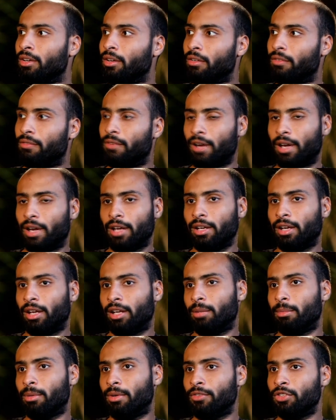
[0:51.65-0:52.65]
فيعني احنا
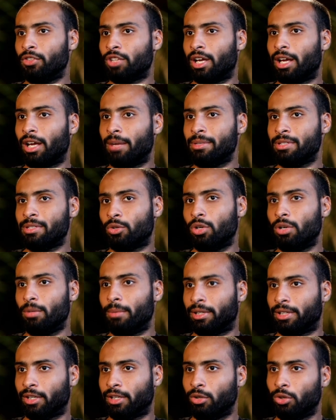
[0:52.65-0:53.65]
ما فيش حاجه احنا بس كل
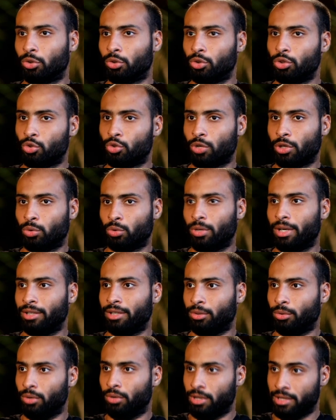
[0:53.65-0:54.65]
محتاجين اظن شويه وقت
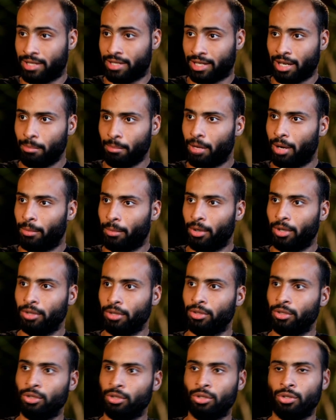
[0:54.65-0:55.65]
الانسجام مع
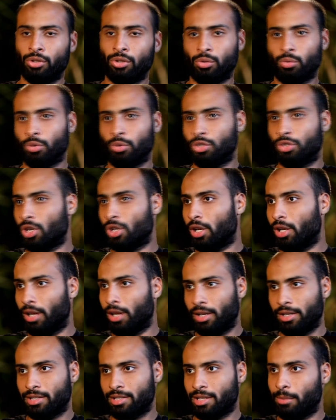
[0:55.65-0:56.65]
بعض صحيح وان شاء
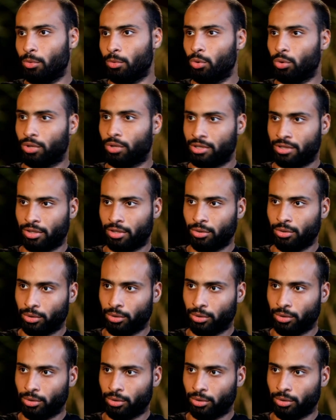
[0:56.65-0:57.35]
الله يعني زي ما بيقولوا نكسر